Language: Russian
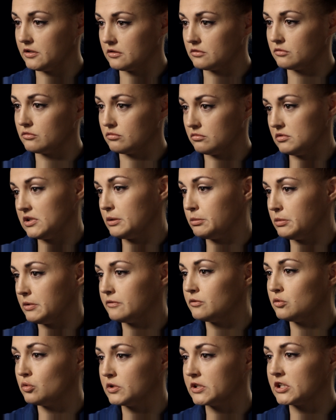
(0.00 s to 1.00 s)
ну, я имею в
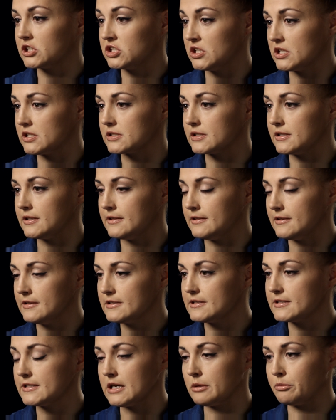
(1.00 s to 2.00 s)
виду гражданские
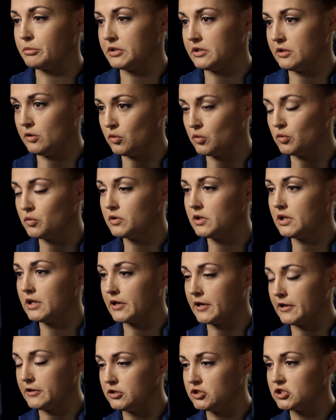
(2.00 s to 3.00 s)
лица, определенное
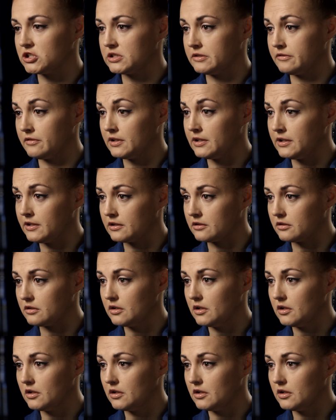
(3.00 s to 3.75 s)
количество лет.